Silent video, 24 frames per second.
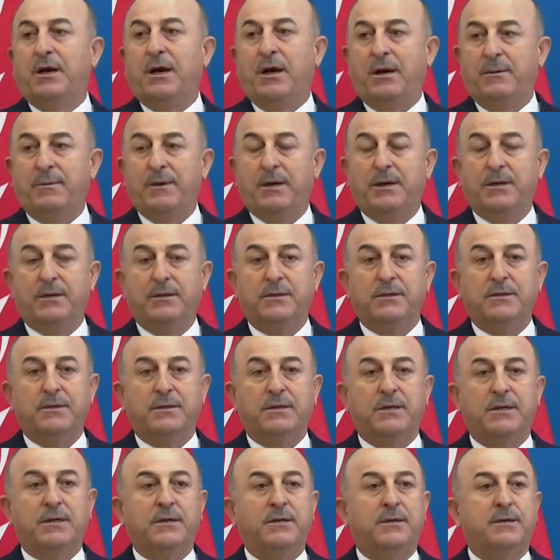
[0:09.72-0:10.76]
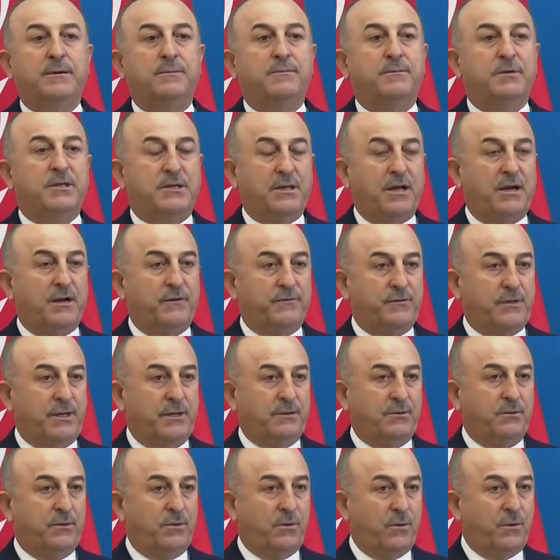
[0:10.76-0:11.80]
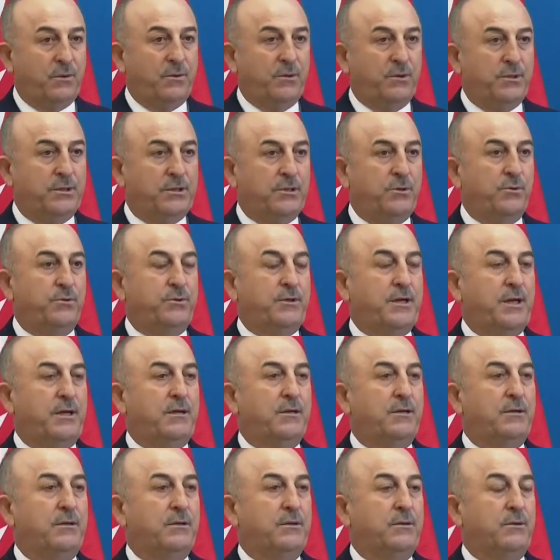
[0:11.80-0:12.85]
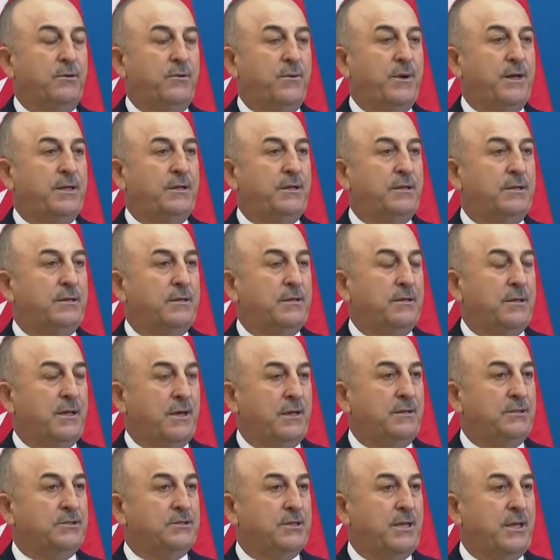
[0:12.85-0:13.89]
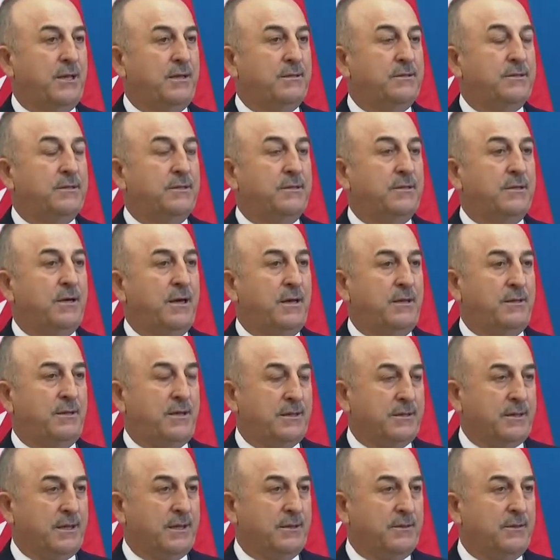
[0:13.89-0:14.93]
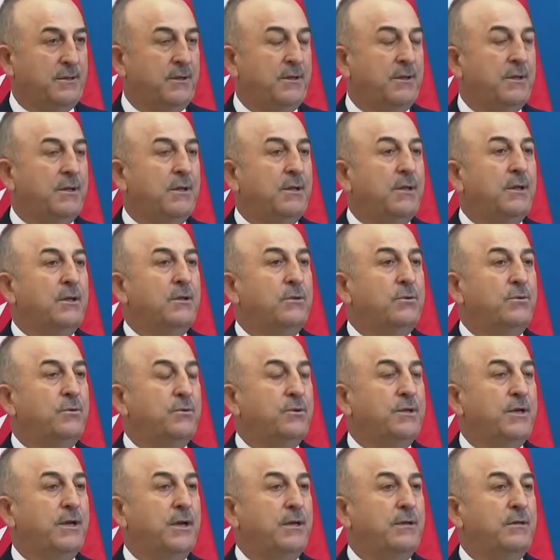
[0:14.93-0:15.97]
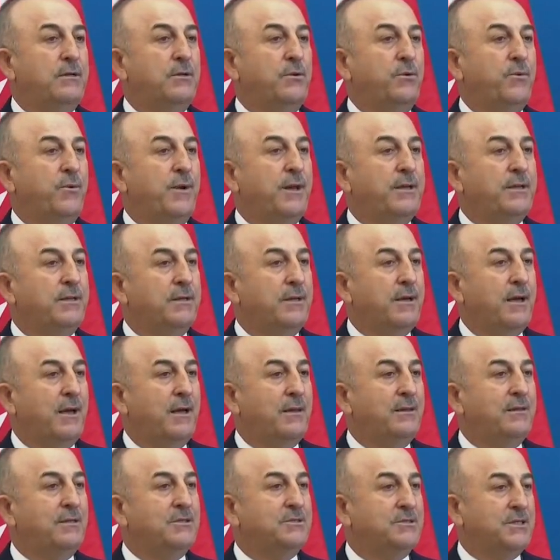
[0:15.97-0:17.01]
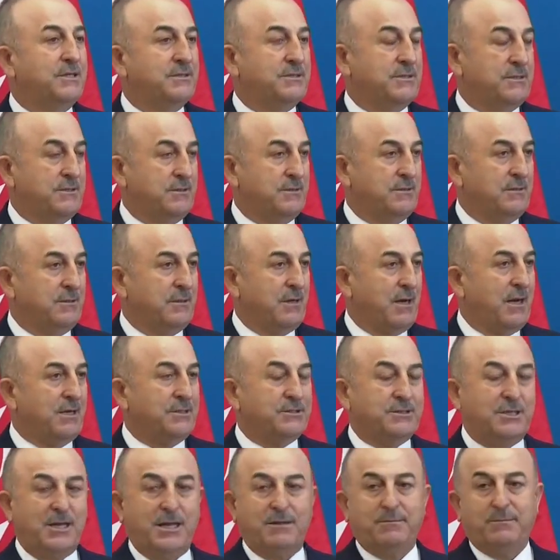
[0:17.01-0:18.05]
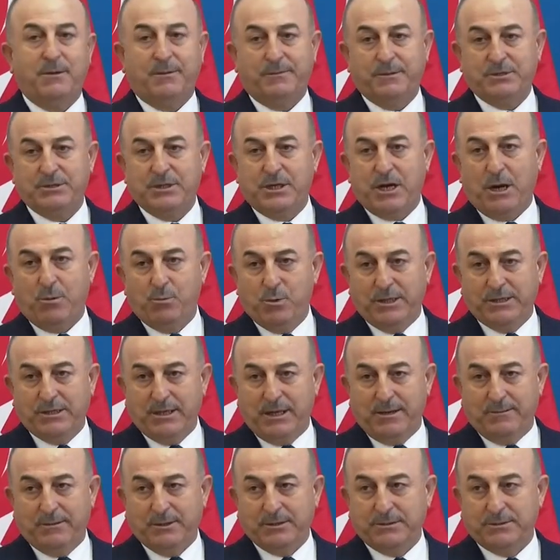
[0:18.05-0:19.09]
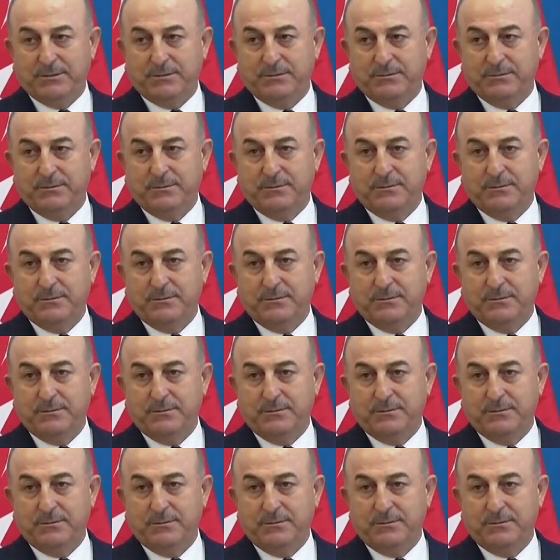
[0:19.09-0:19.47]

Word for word: Ama e, bir taraftan o iki ülkenin güvenlik endişelerini anlarken Türkiye'nin güvenlik endişesinin karşılanmaması kabul edilemez.